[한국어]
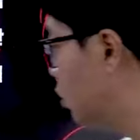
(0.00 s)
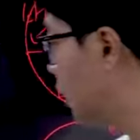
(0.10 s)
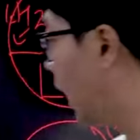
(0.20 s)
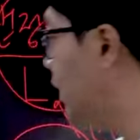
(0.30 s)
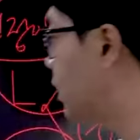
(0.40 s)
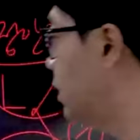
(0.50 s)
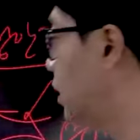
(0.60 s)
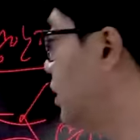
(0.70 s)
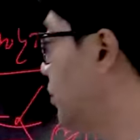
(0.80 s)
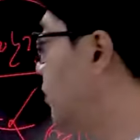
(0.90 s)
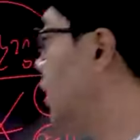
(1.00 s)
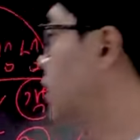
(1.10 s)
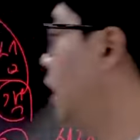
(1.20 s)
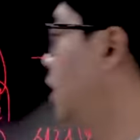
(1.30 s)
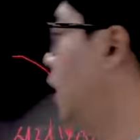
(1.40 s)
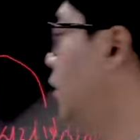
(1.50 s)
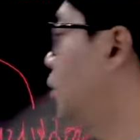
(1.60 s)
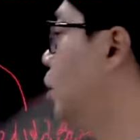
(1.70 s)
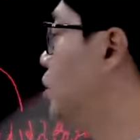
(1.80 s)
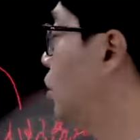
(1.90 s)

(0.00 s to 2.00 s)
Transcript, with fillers: 후 갱신되는 임대차에 대해서도